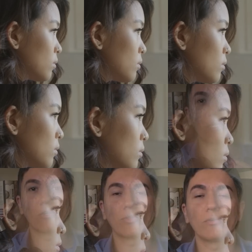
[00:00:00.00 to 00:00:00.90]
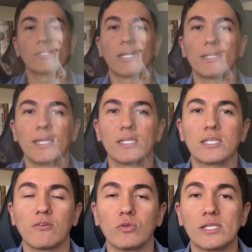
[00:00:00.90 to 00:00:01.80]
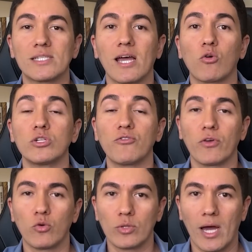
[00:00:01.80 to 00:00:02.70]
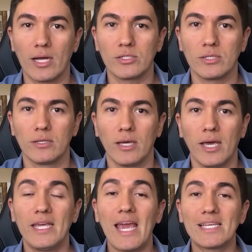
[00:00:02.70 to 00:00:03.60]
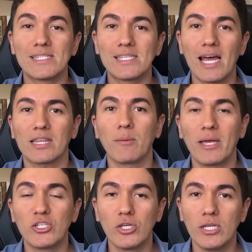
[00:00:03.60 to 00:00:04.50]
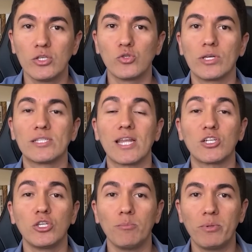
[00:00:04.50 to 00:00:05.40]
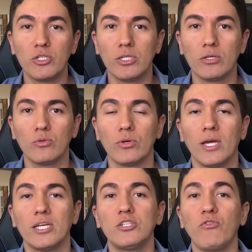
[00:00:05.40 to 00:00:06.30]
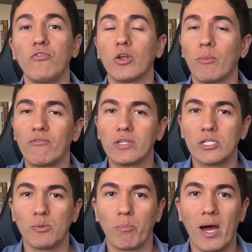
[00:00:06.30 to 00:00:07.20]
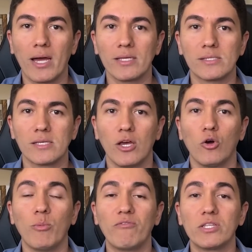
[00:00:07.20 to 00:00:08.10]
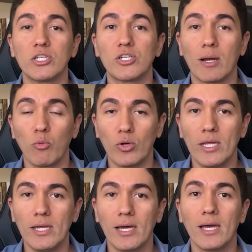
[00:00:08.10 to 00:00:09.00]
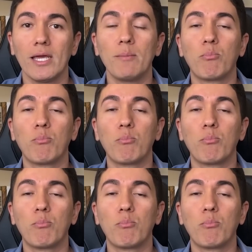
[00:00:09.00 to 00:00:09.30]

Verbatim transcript: tem uma coisa que eu tenho certeza que você está com dificuldade, e é exatamente isso que está te impedindo de viver uma vida de paz, uma vida de harmonia e